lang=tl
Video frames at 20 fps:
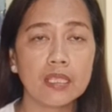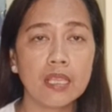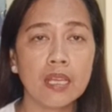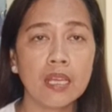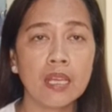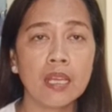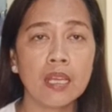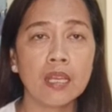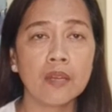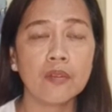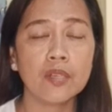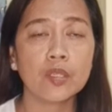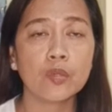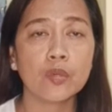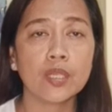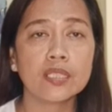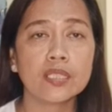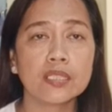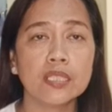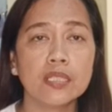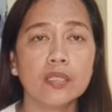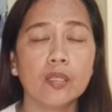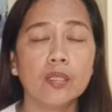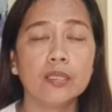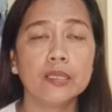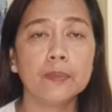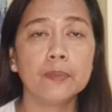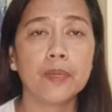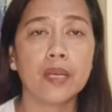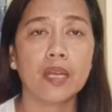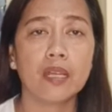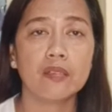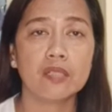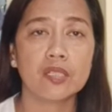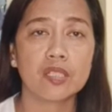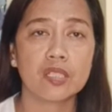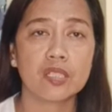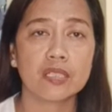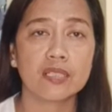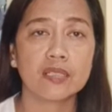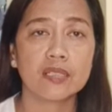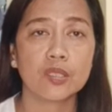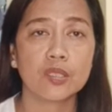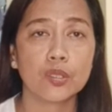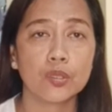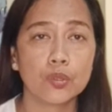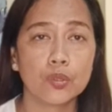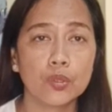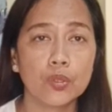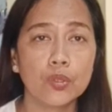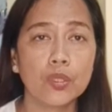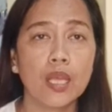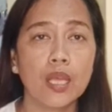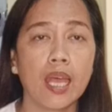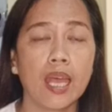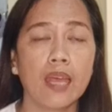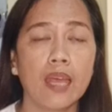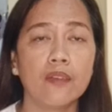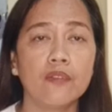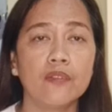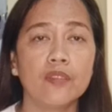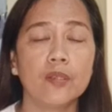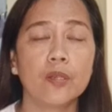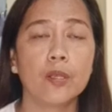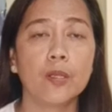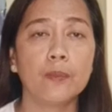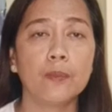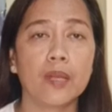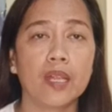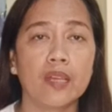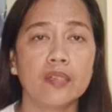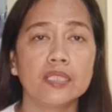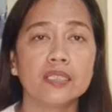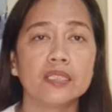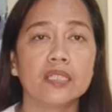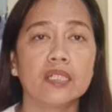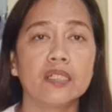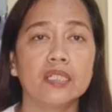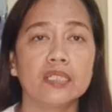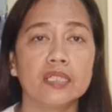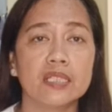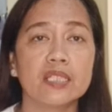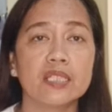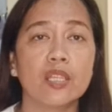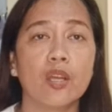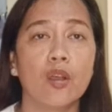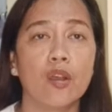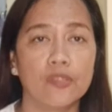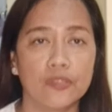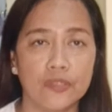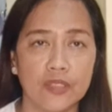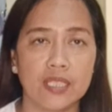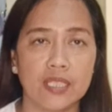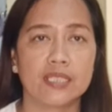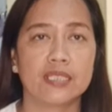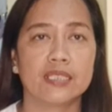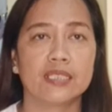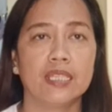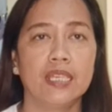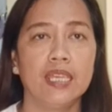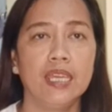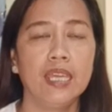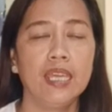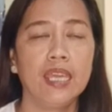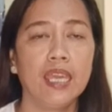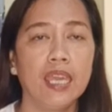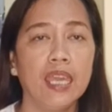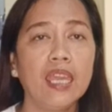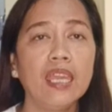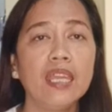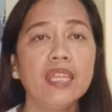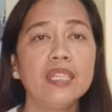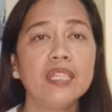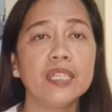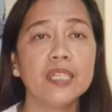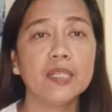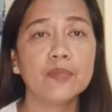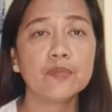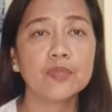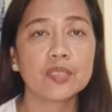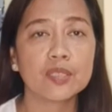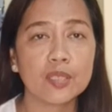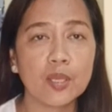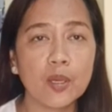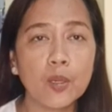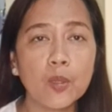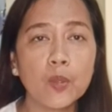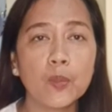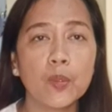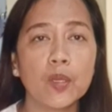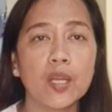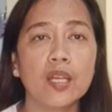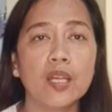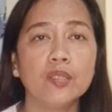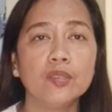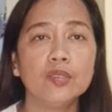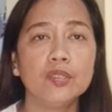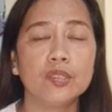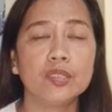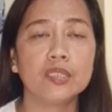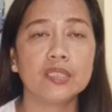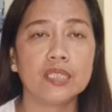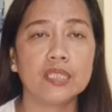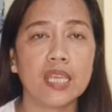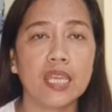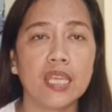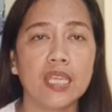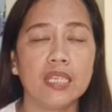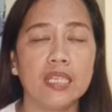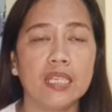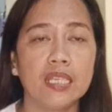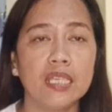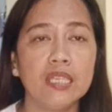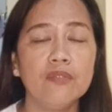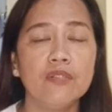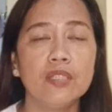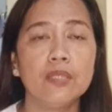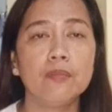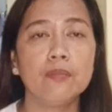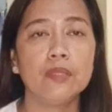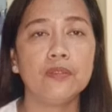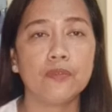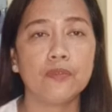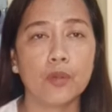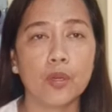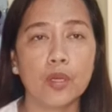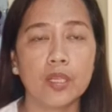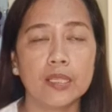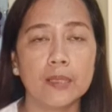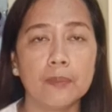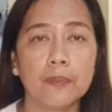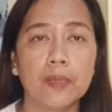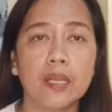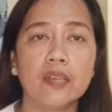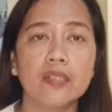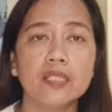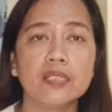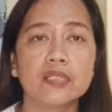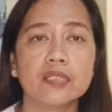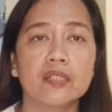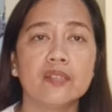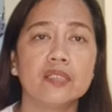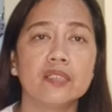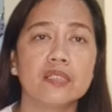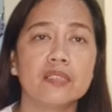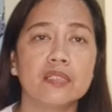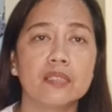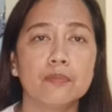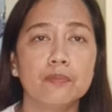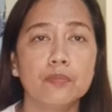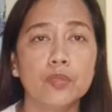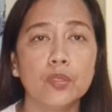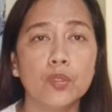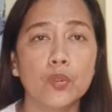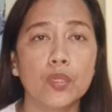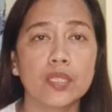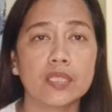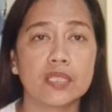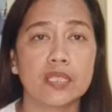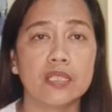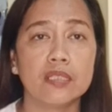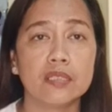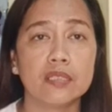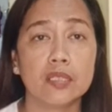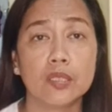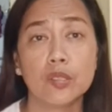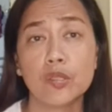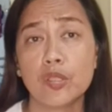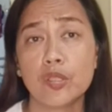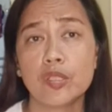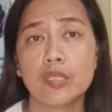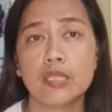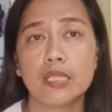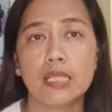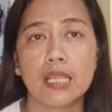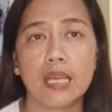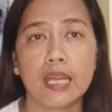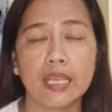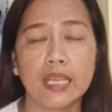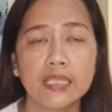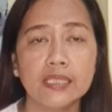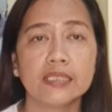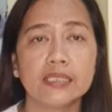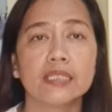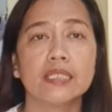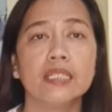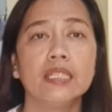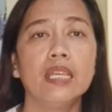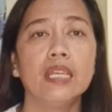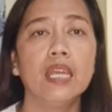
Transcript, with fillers: uh, requesting all the parishes to have their own parish caritas na office. And I am so proud to say that even before the Paris Caritas Cebu was institutionalized,